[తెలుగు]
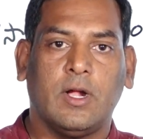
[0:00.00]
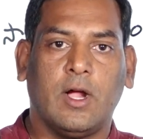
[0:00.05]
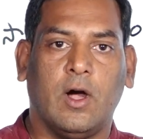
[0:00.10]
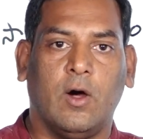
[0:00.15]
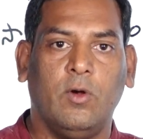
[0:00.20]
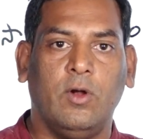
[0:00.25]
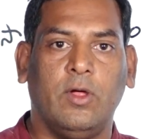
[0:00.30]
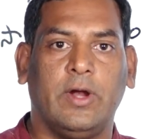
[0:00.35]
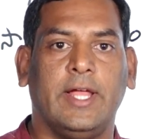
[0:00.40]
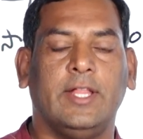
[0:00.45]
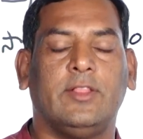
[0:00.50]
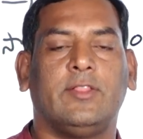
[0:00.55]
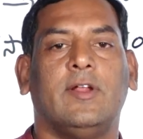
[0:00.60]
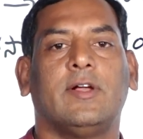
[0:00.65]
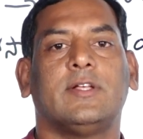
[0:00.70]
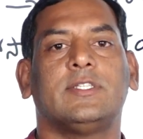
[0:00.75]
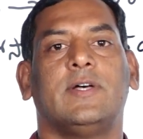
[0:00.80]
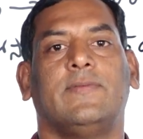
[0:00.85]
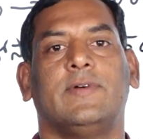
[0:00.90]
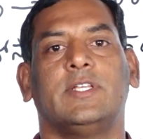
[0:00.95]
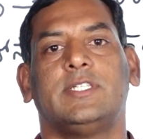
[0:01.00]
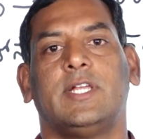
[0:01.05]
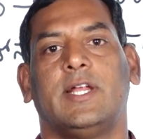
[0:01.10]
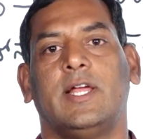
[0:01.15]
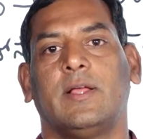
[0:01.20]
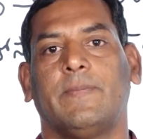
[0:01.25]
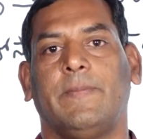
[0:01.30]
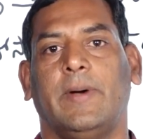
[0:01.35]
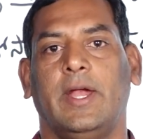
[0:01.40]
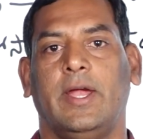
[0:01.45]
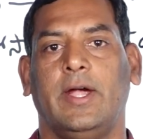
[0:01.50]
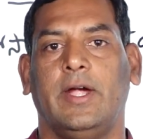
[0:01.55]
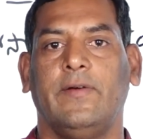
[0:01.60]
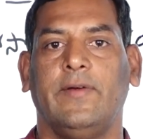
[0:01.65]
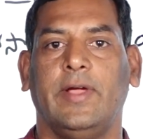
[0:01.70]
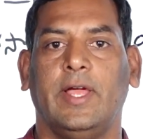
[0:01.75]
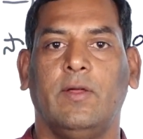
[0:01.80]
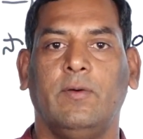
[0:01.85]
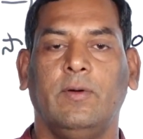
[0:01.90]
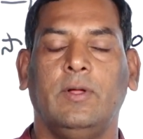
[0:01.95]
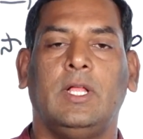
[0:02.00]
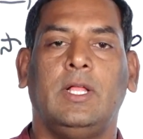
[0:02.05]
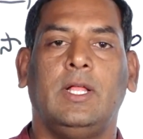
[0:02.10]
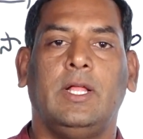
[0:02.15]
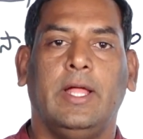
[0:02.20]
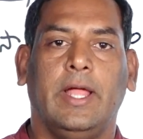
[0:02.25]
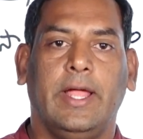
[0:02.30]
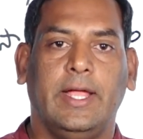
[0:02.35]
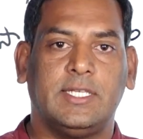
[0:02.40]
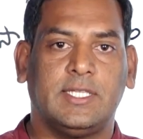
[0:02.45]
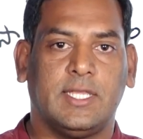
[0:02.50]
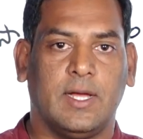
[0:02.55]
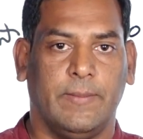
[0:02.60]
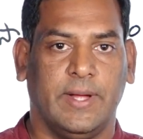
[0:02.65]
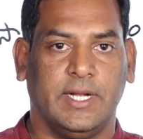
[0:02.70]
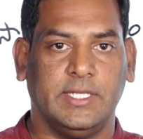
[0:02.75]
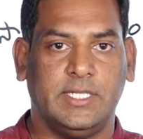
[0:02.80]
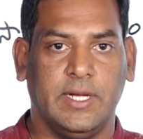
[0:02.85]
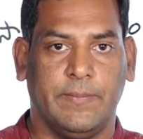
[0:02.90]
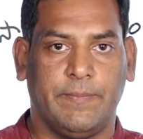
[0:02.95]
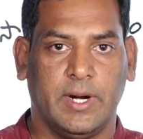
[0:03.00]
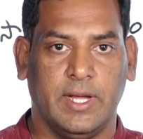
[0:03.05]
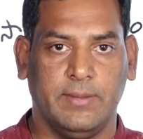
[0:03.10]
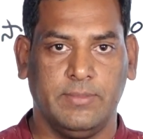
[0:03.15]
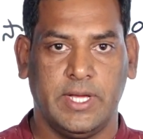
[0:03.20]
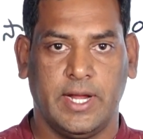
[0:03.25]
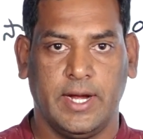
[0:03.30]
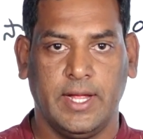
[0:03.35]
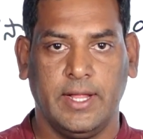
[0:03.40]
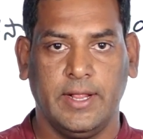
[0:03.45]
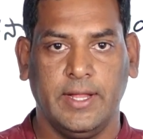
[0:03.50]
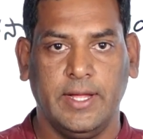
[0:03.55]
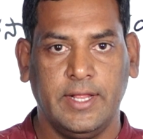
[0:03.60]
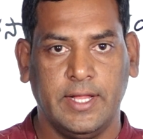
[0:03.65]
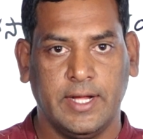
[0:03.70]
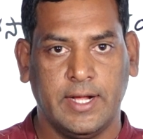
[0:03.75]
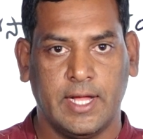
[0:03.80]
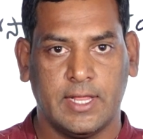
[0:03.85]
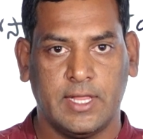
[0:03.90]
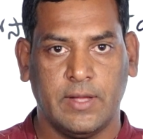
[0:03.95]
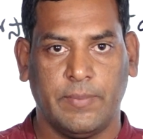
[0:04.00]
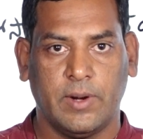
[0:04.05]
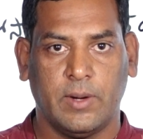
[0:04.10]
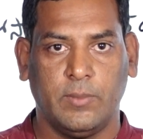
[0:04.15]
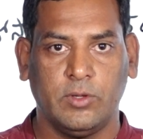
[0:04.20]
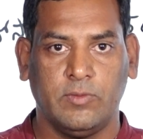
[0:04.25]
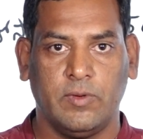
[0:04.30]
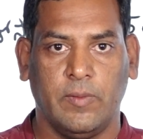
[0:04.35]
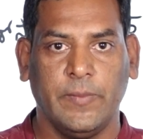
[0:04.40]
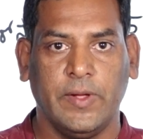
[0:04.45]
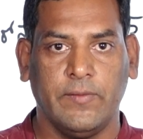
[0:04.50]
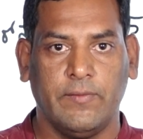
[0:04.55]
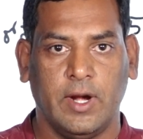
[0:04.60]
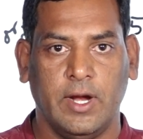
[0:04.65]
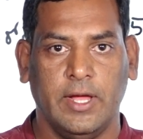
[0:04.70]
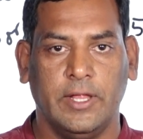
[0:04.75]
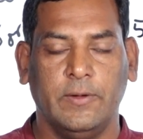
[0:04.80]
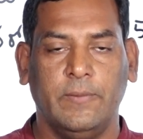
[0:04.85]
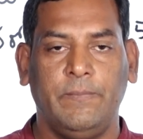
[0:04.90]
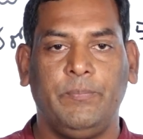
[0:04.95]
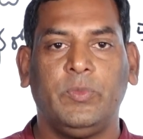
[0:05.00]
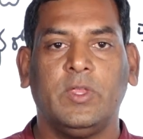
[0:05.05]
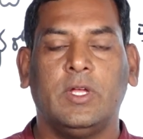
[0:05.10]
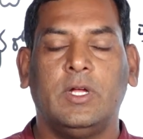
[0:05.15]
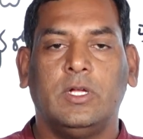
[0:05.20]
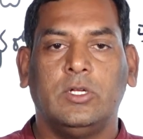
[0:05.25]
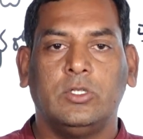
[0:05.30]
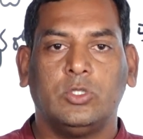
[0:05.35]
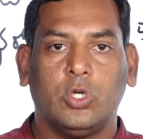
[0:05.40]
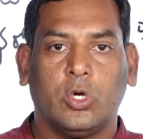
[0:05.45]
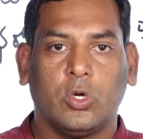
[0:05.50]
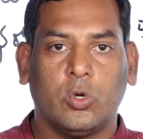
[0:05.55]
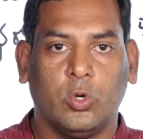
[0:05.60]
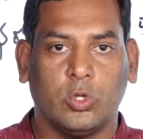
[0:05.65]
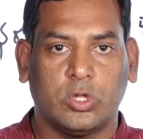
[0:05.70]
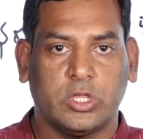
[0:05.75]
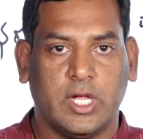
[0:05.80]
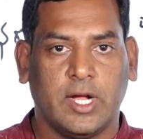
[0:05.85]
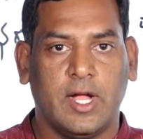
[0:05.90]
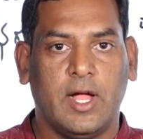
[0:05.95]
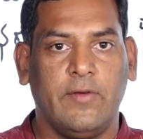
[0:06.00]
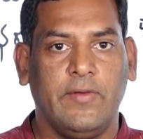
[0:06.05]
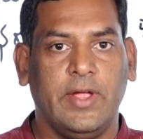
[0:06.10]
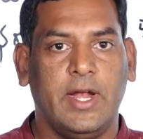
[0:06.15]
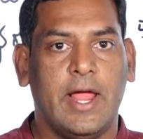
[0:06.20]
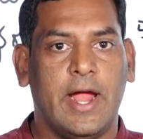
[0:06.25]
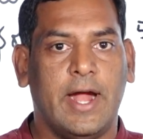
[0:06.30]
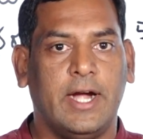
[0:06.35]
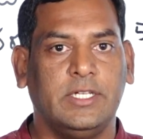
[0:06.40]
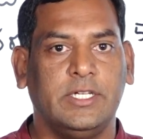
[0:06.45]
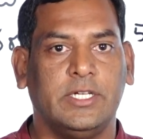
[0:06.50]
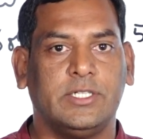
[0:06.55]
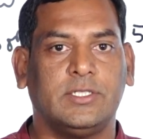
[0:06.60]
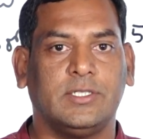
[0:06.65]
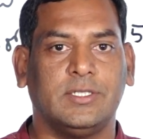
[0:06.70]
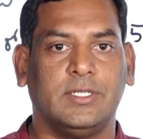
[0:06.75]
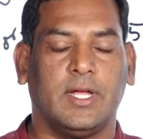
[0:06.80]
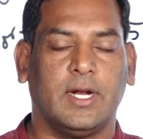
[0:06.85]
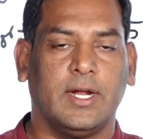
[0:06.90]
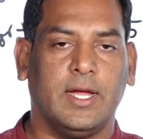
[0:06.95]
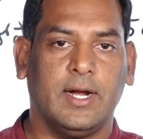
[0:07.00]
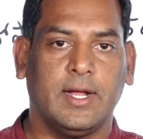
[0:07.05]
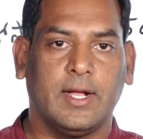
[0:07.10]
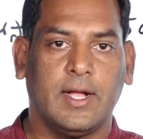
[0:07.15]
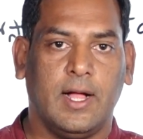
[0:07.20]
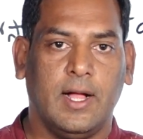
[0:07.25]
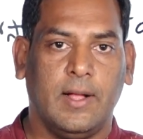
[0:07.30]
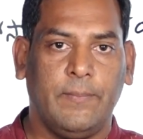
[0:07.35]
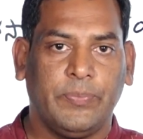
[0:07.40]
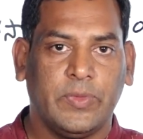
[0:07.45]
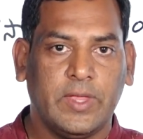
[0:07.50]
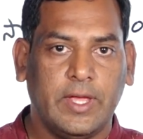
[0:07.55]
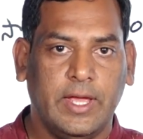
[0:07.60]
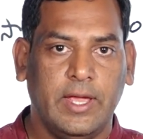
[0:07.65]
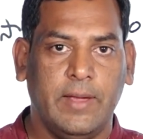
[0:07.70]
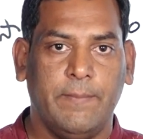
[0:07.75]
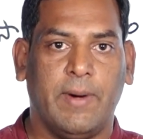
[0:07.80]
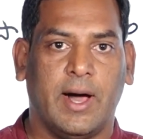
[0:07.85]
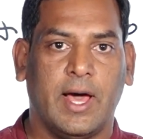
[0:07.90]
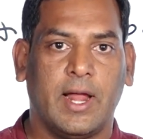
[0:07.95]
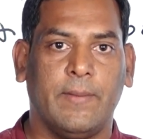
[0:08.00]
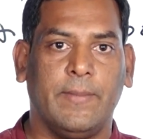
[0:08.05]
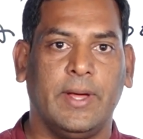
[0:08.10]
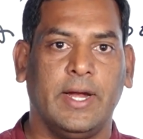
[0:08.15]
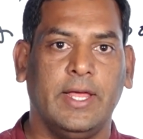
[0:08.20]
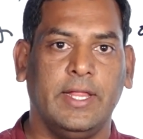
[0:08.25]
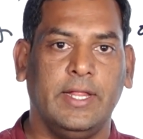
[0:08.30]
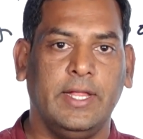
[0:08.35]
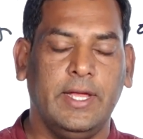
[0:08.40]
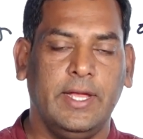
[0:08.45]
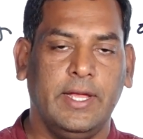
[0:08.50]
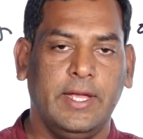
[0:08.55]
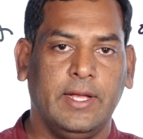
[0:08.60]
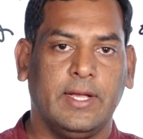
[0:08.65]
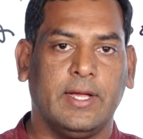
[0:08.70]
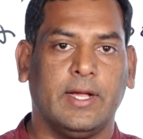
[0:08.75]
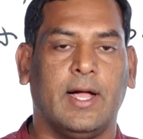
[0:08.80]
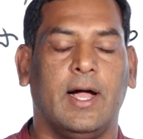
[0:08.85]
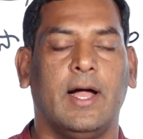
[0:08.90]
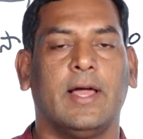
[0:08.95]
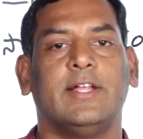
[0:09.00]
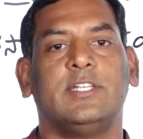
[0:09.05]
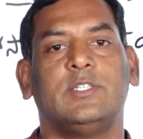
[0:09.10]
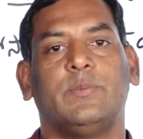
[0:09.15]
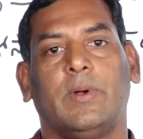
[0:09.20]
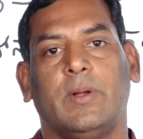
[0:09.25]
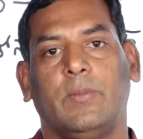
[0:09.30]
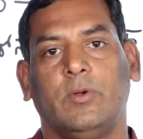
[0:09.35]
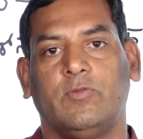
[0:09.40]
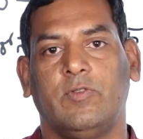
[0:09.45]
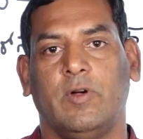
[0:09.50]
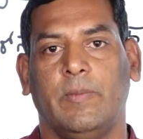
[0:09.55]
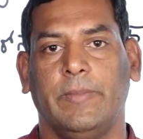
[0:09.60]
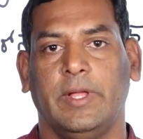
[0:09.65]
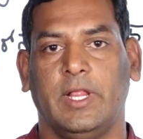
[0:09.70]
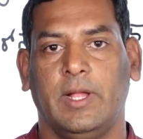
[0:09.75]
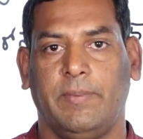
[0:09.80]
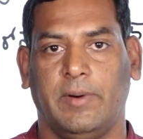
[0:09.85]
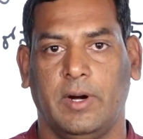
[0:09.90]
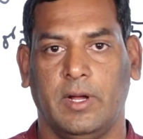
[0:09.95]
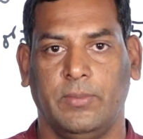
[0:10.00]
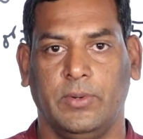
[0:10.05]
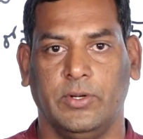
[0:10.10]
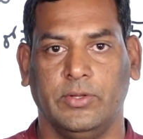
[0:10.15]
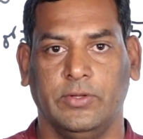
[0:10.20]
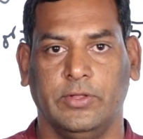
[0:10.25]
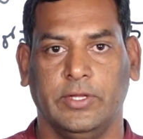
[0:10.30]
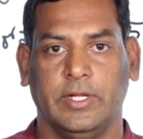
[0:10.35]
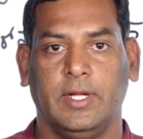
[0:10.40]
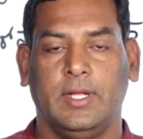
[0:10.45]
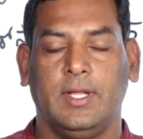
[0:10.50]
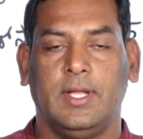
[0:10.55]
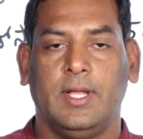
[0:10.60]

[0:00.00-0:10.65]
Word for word: కౌలు రైతులకు సంవత్సరానికి పన్నెండు వేలు ఇస్తామని చెప్పడం జరిగింది ఇది గత ప్రభుత్వం ఇవ్వలేదు సో కొత్తగా వీళ్ళు యాడ్ చేస్తున్నారు కనుక ఈ భారం అనేది కాంగ్రెస్ ప్రభుత్వం మీద పడబోతుంది